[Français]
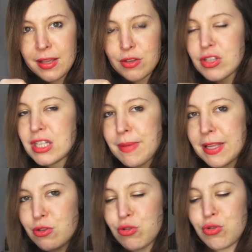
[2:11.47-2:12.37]
Je sais pas
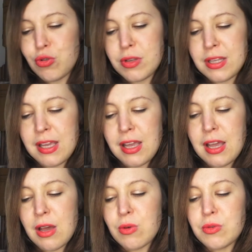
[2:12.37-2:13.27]
si tu connais.
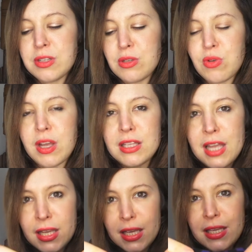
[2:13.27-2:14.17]
On est sur un
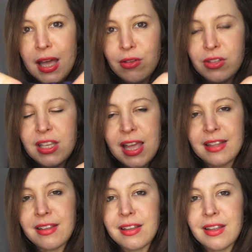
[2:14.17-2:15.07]
taille
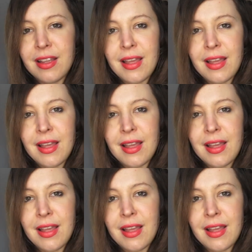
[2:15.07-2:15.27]
44.